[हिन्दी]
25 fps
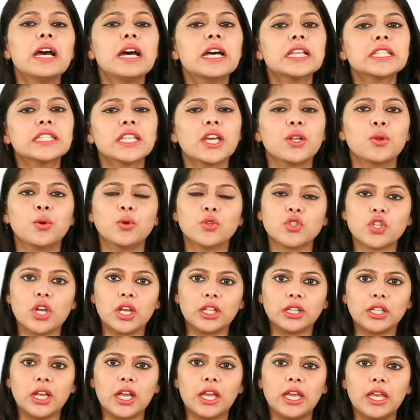असर हो
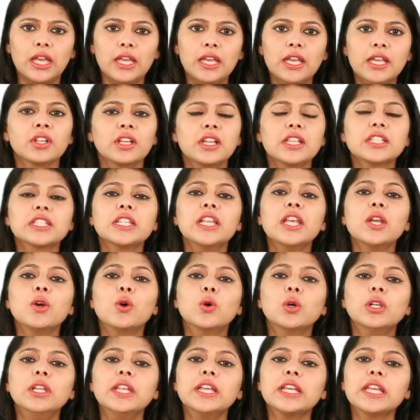जाता है इसलिए
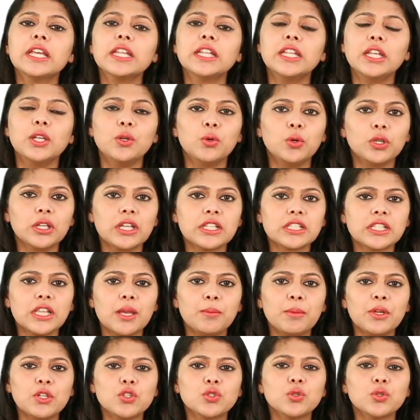होली के दिनों के समय